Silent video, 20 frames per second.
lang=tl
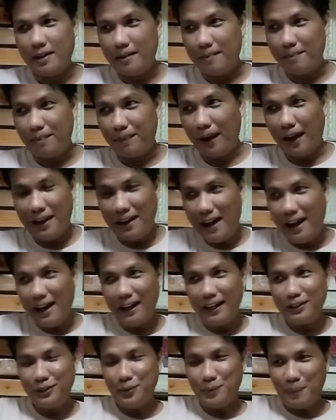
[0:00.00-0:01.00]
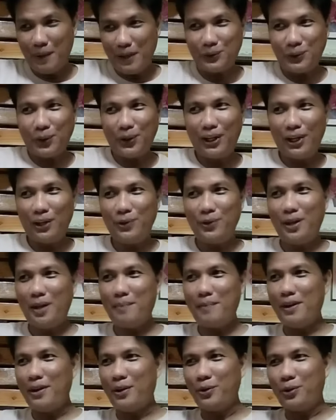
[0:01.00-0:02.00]
Kailangan yung pastor na yun ay eh,
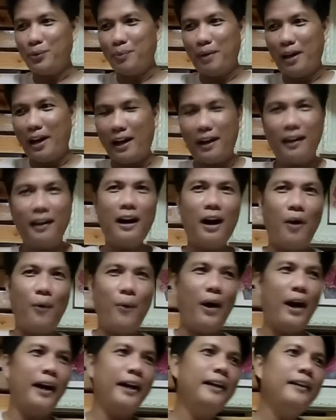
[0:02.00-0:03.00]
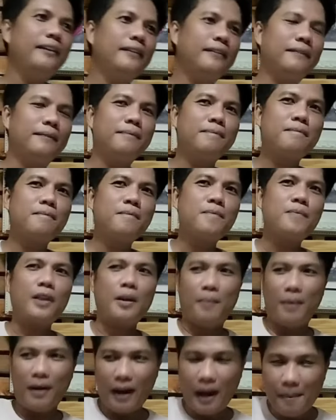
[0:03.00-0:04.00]
merong malaking gawain.
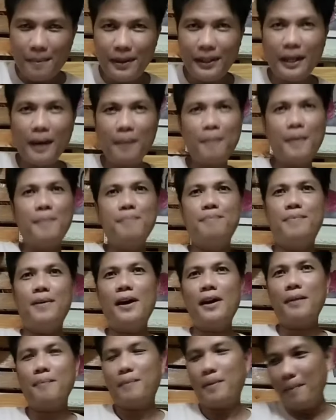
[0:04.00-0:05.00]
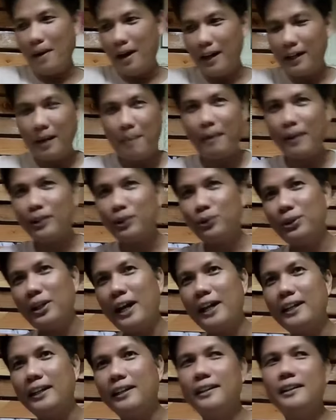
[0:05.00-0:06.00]
Marami ng member, may mga
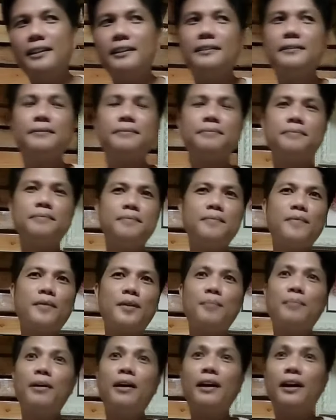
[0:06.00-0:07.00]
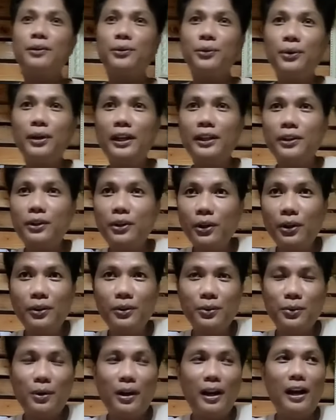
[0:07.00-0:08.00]
napatunayan na. Pagkatulad ko,
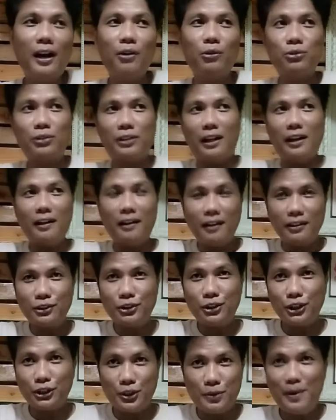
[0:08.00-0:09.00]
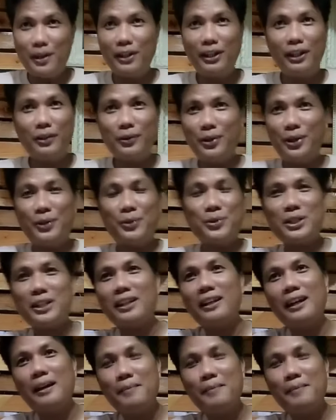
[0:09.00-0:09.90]
wala ako talagang church building dito sa Tayabas.